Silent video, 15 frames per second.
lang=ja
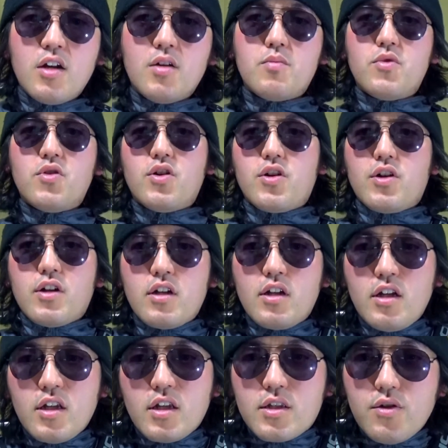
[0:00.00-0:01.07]
も
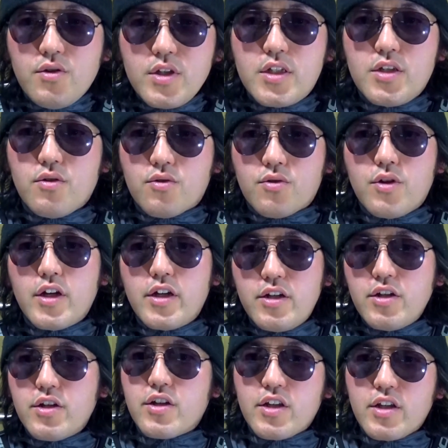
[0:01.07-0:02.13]
う、孫子を超え
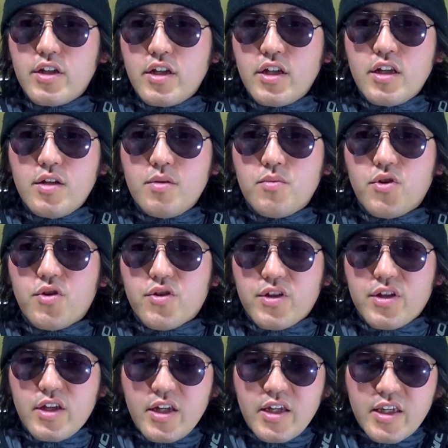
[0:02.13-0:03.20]
る、もう、
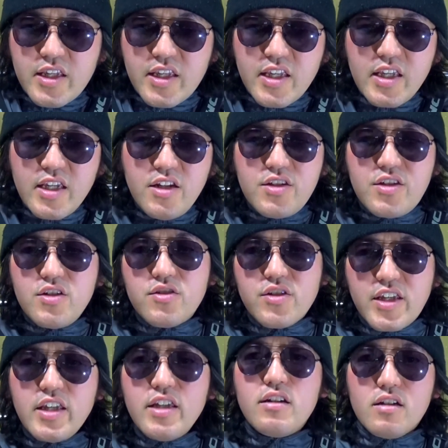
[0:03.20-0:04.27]
ヒール中の
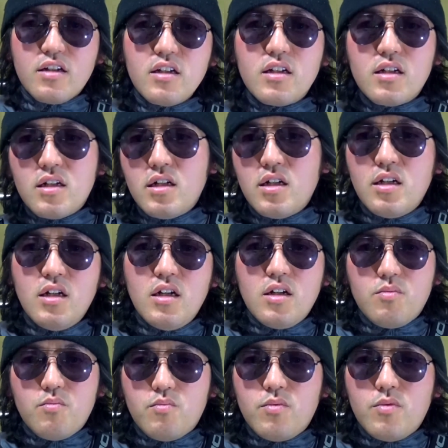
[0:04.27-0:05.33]
ヒール
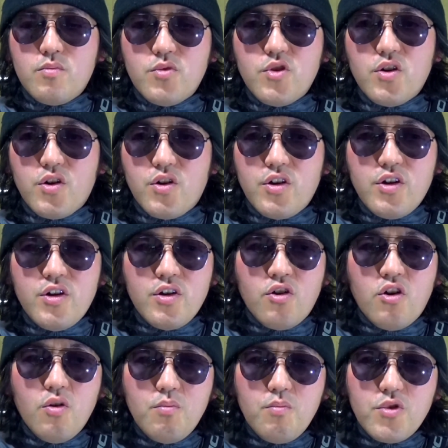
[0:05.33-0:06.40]
も
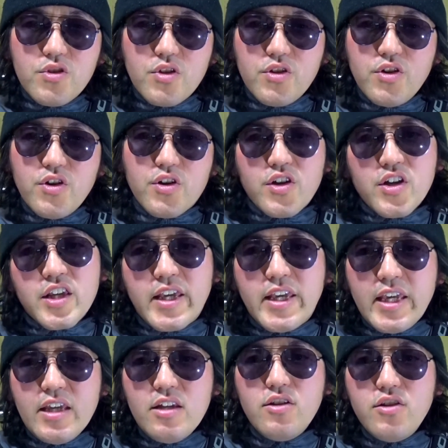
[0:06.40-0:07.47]
う、本物の
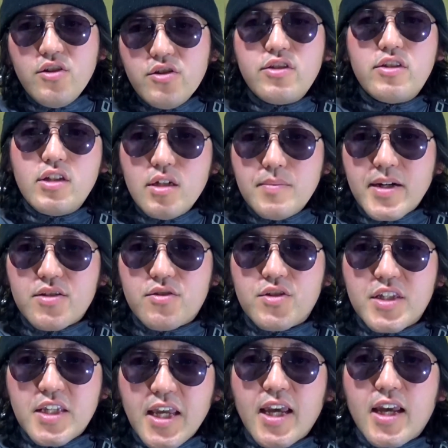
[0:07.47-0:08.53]
ヒール YouTuber と
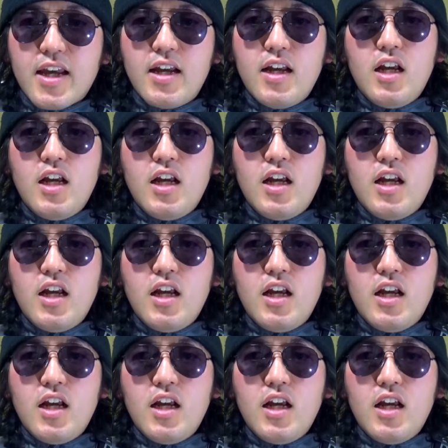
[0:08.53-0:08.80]
して、